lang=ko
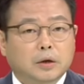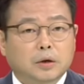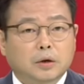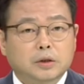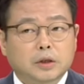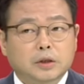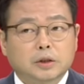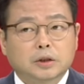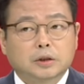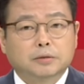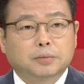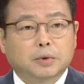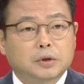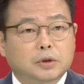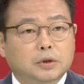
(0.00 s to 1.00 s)
현재
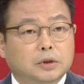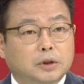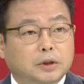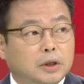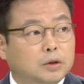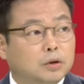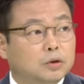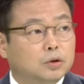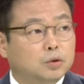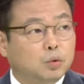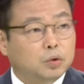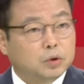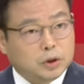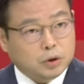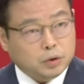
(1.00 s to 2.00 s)
지금 퍼스트 디센던트
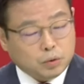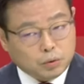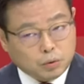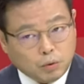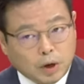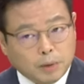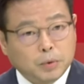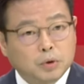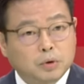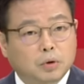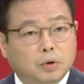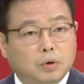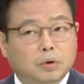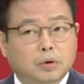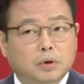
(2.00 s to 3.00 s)
또 또 한 번
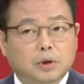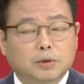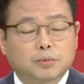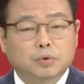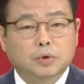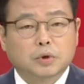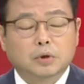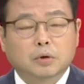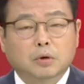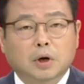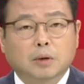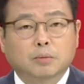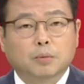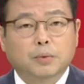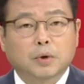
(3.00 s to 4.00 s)
더 깊숙이
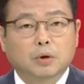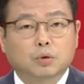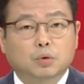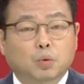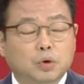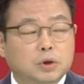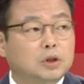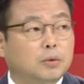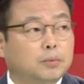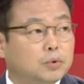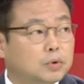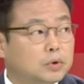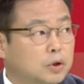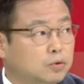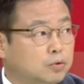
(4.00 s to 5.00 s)
들어가 보면 동시
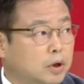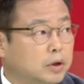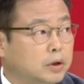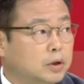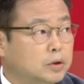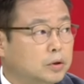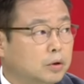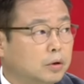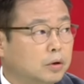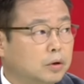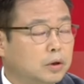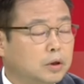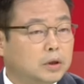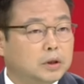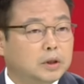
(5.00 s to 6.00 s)
접속사 수라는 게 있어요.
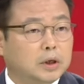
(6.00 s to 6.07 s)
그래서